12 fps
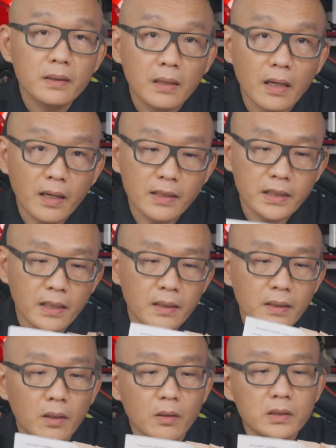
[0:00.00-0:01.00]
大家看一下，
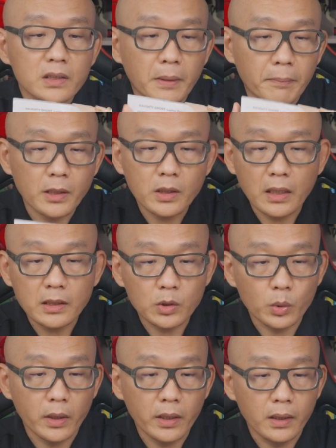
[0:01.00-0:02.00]
好、哦，这里面它
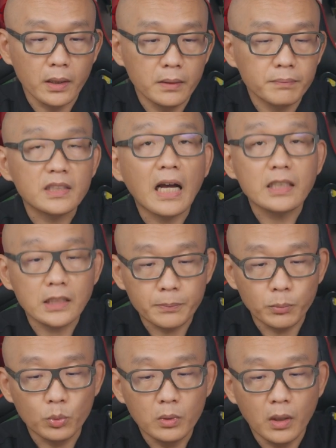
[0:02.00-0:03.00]
就有一个擦拭
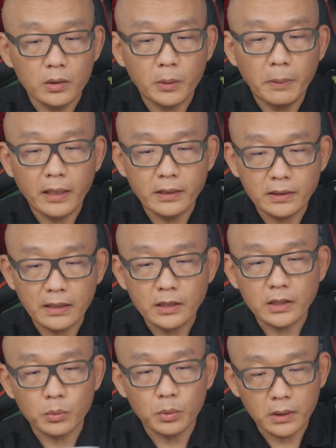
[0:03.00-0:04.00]
布，哦，就怕你沾
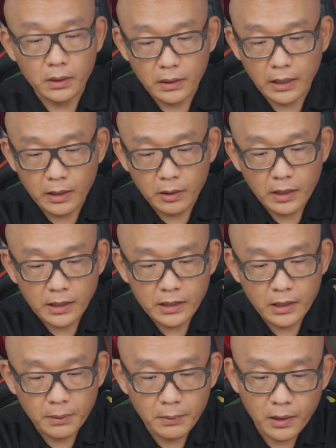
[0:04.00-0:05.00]
指纹的。那你看一
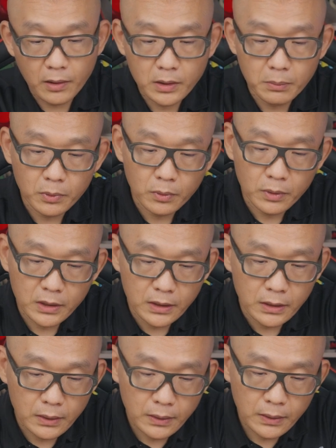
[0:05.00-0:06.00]
下里面还有什么东西。